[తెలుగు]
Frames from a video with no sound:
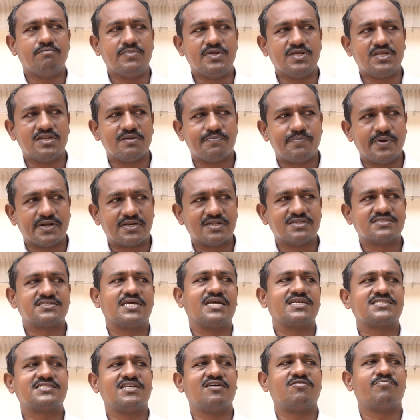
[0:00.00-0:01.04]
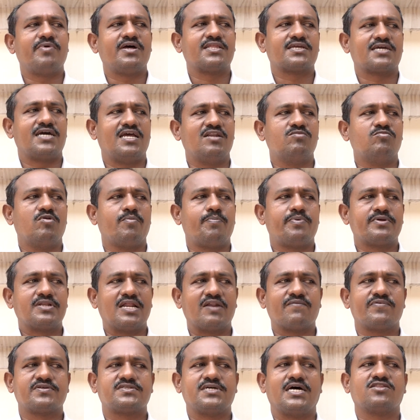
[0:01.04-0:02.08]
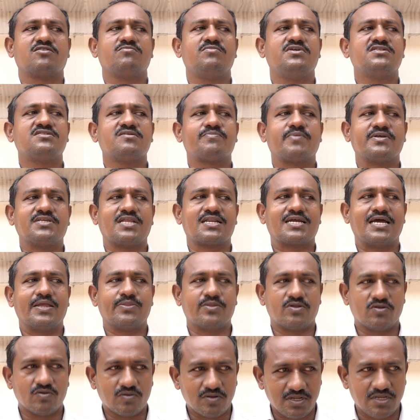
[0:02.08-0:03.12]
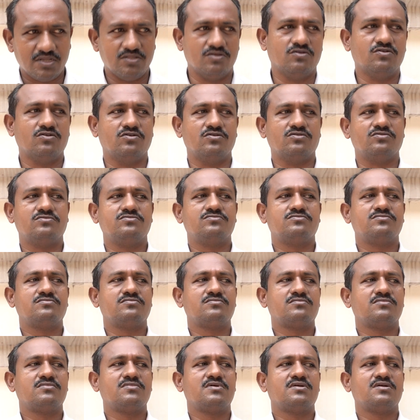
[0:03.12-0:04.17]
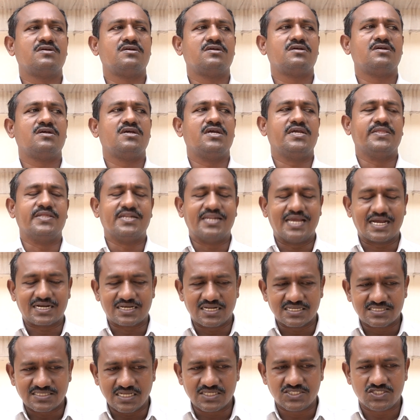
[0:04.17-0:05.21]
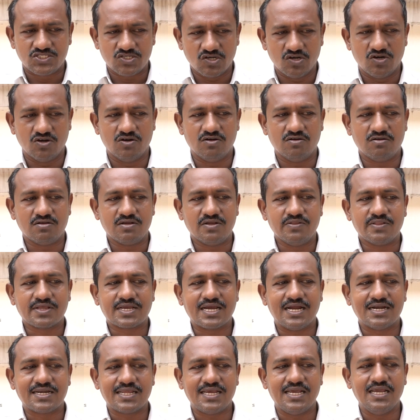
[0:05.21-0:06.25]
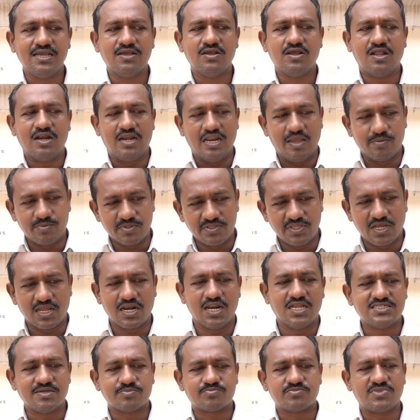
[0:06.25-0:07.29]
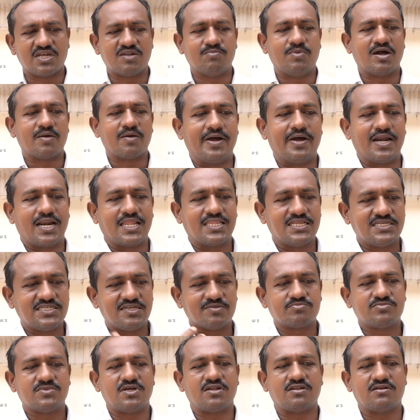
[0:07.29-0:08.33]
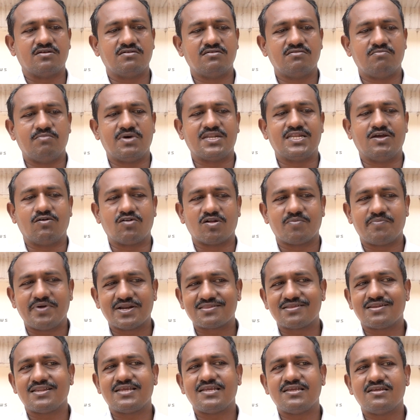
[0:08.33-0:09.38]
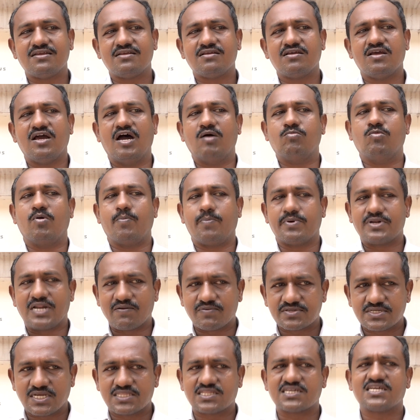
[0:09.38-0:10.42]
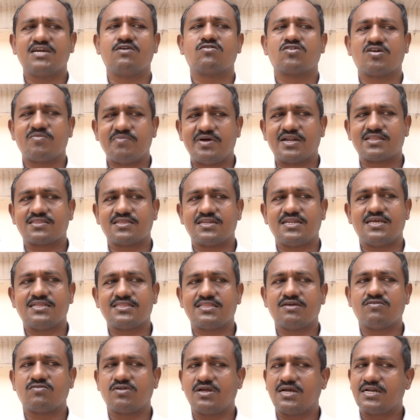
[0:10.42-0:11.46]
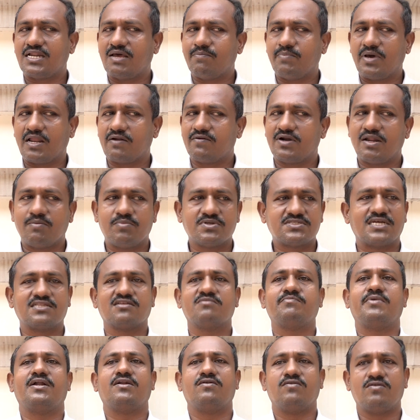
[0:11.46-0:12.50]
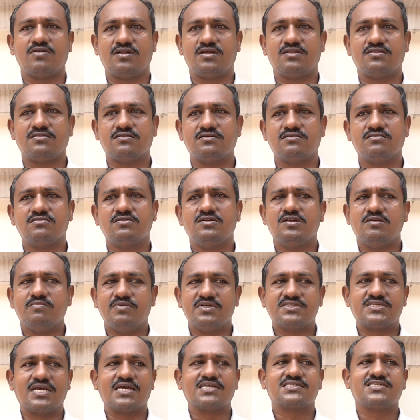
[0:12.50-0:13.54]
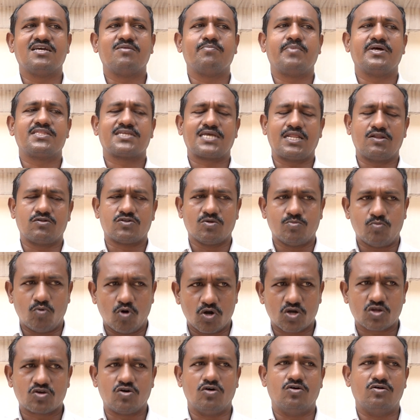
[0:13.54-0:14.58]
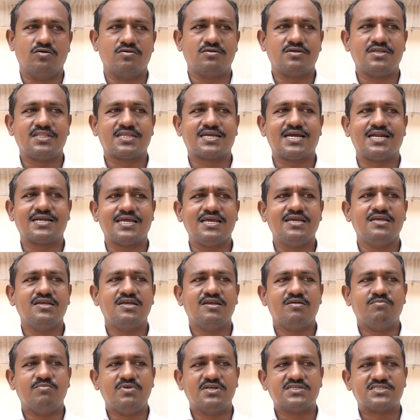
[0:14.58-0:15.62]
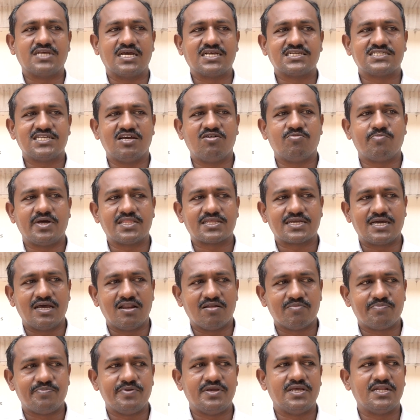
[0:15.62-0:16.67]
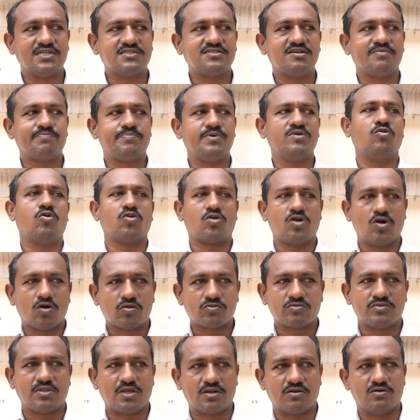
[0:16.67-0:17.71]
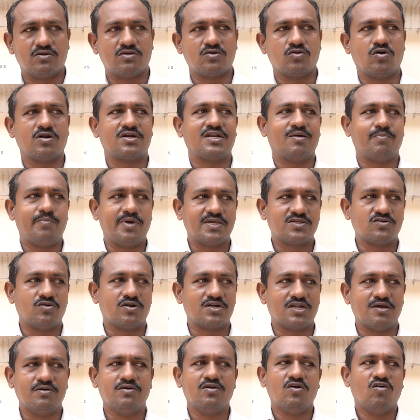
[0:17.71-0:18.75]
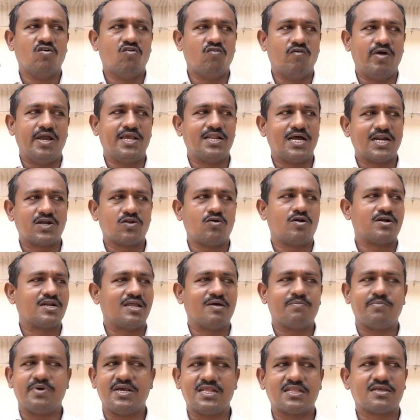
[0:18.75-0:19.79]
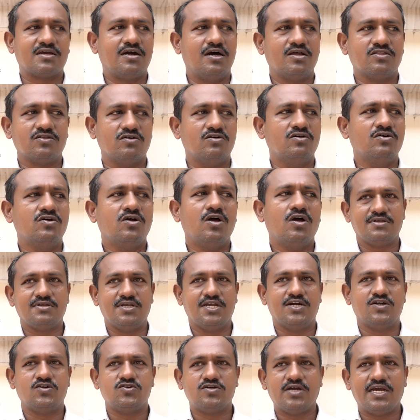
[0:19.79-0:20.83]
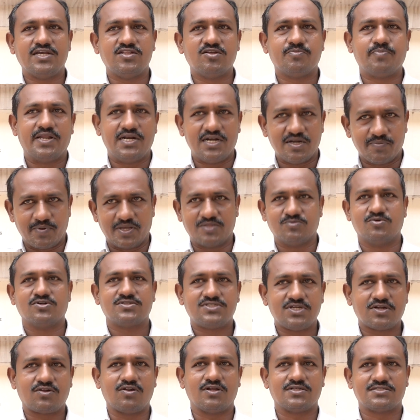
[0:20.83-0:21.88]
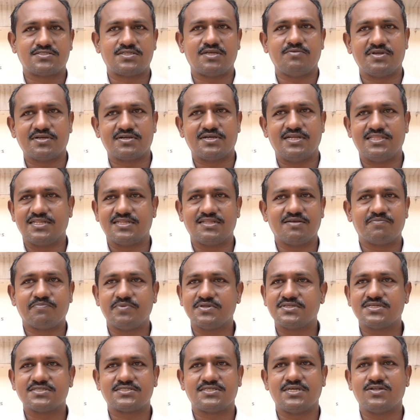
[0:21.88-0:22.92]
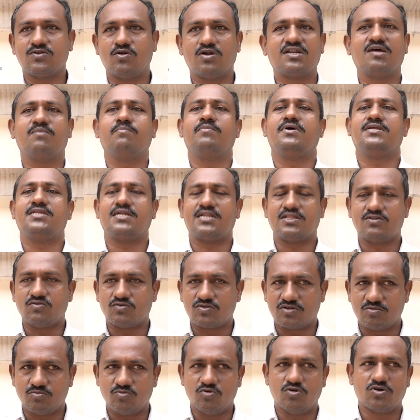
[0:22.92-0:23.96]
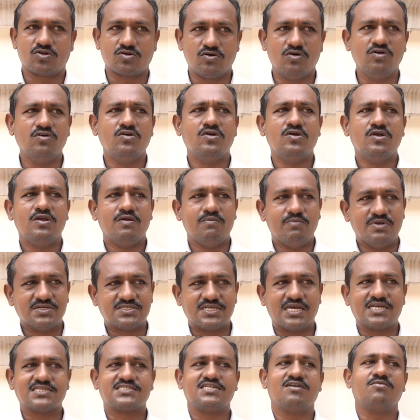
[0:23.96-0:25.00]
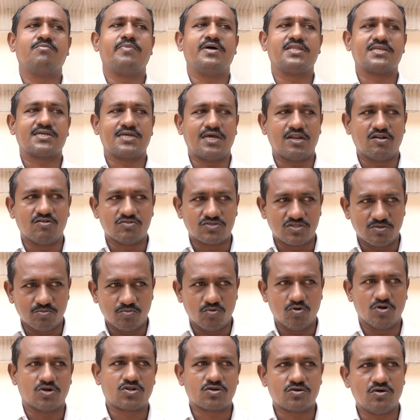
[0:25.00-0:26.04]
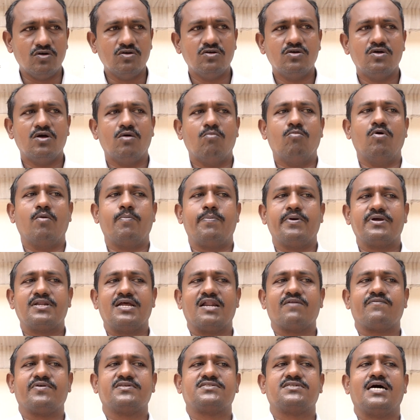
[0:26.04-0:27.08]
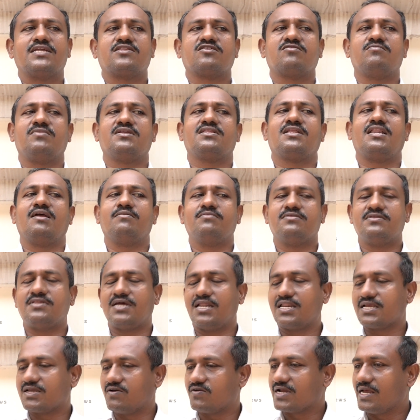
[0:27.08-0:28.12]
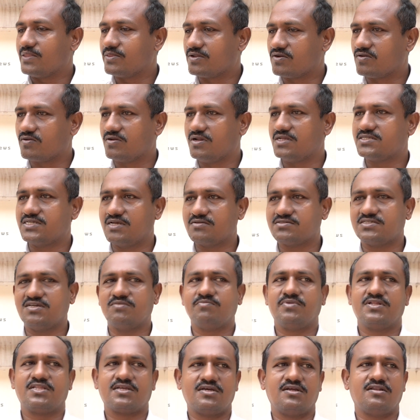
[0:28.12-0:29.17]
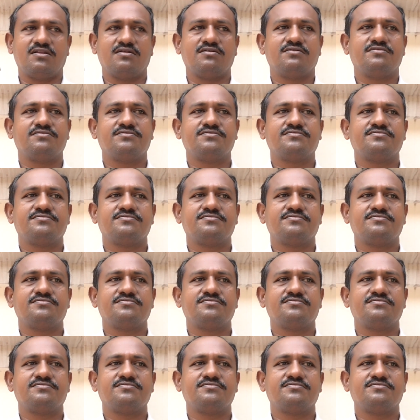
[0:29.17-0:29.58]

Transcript: మీరు పెట్టిన సంక్షేమ పథకాలు ముప్పై నలభై శాతం మించి ప్రజలకు అందడం లేదు ఇది నగ్న సత్యం ఎందుకంటే లబ్ధిదారులే చెప్తున్నారు పడలేదని చెప్తున్నారు మరి ఎవరికి పడుతున్నాయి ముప్పై నలభై శాతంకి ఎవరికో పడుతున్నాయి అంతే ఉన్న డెబ్బై అరవై డెబ్బై శాతం పడుతున్నది మీ సంక్షేమ పథకాలు బోటకం ఎందుకంటే మీ సంక్షేమ పథకాల పేరు చెప్పి ఓట్లు అడుగుతున్నారు నూట డెబ్బై ఐదు నూట వైనాట్ నూట డెబ్బై ఐదు కాదు ఏడు ఐదు పన్నెండు పదమూడు సీట్లు వస్తాయి మీకు అంతే తప్పించేస్తే నూట డెబ్బై ఐదు అనేది ఒక బోటకం మీ సంక్షేమ పథకాలు ఒక బోటకం ముప్పై నలభై శాతం మంది లబ్ధిదారులకు ఎవరికి అందడం లేదు సంక్షేమ పథకాల్లో